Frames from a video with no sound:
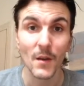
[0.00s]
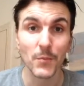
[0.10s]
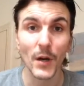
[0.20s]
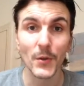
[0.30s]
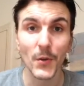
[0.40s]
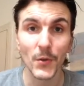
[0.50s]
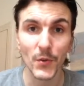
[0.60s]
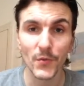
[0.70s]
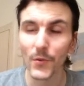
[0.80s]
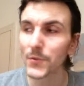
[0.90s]
pour inclure
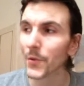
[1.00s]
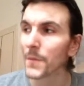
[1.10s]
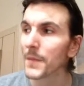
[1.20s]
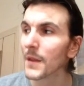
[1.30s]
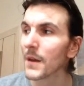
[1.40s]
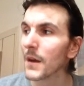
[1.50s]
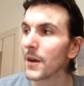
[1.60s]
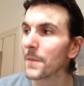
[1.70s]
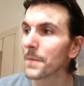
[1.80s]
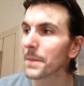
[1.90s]
une photo.
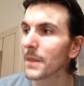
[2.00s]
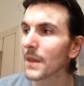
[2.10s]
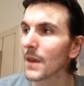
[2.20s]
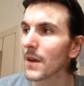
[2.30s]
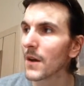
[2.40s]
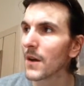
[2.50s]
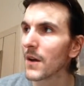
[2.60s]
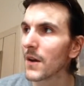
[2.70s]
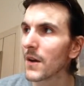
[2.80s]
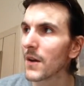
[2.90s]
Um,
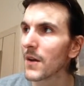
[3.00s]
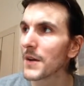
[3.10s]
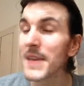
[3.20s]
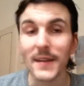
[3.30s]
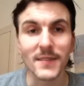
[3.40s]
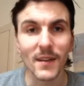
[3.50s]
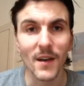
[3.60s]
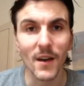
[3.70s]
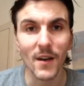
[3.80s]
yes.